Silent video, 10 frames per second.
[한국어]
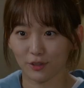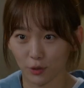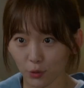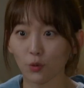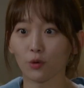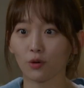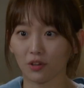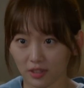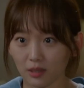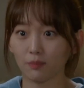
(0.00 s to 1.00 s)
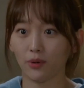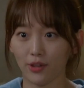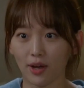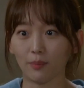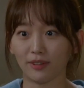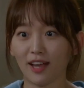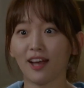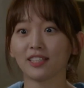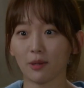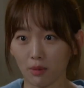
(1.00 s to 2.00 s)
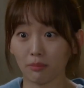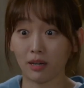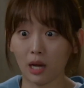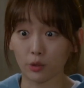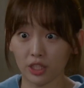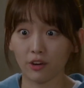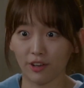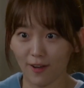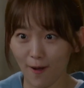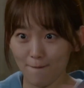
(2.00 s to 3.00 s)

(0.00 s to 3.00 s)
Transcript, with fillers: 저도 거듭 환영합니다. 상반길라 오신 거요.